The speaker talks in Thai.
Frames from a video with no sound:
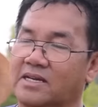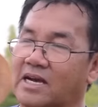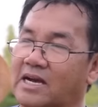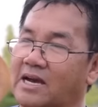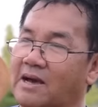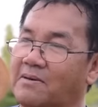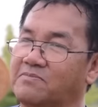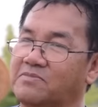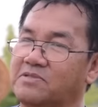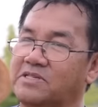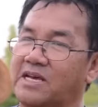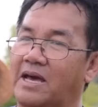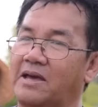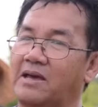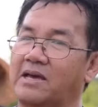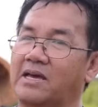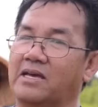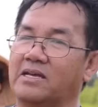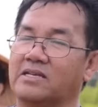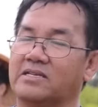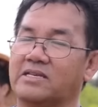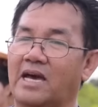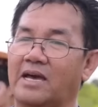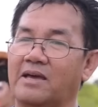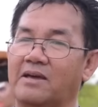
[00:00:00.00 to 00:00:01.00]
นะครับใช้
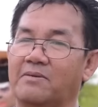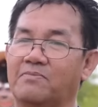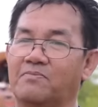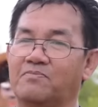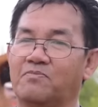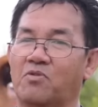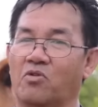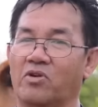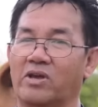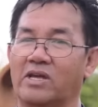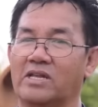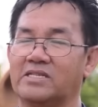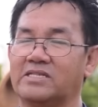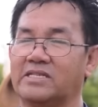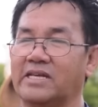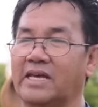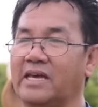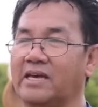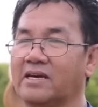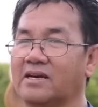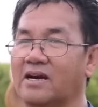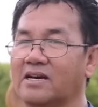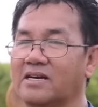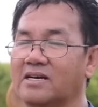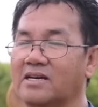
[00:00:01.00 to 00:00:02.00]
ใช้ปุ๋ยอินท
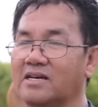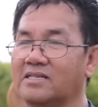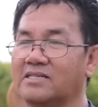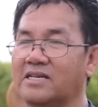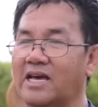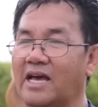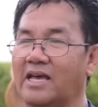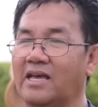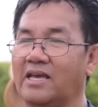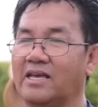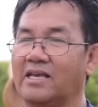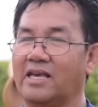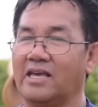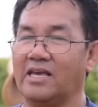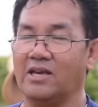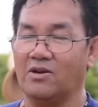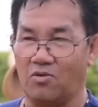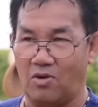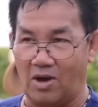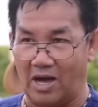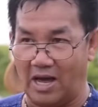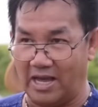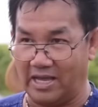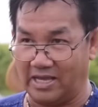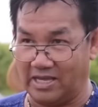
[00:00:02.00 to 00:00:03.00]
รีย์ก็คือใช้ขี้
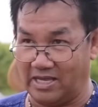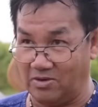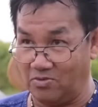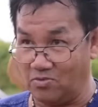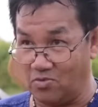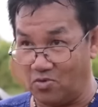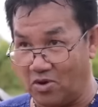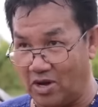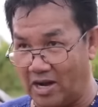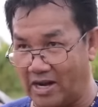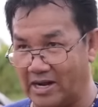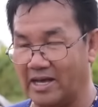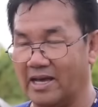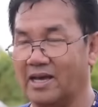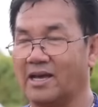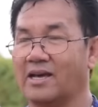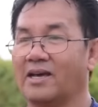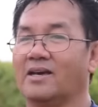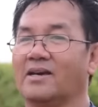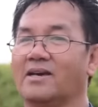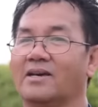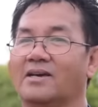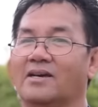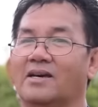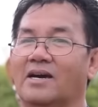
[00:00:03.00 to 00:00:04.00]
ควายขี้วัว
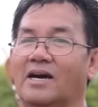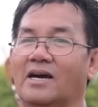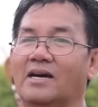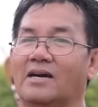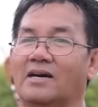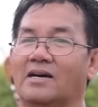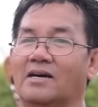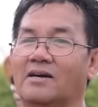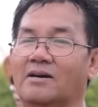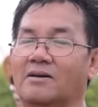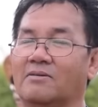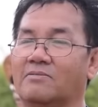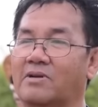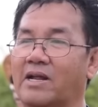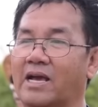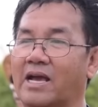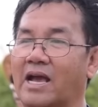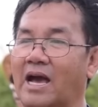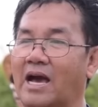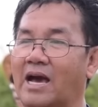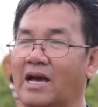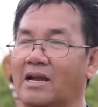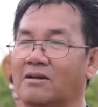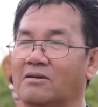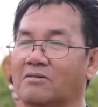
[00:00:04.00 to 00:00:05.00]
ใน
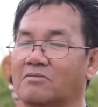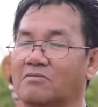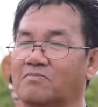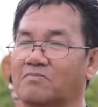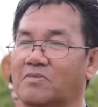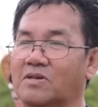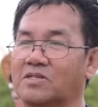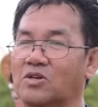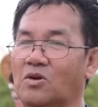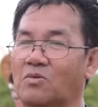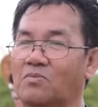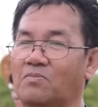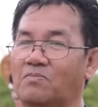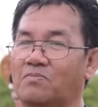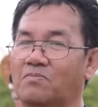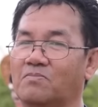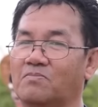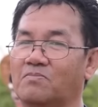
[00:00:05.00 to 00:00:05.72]
การผสม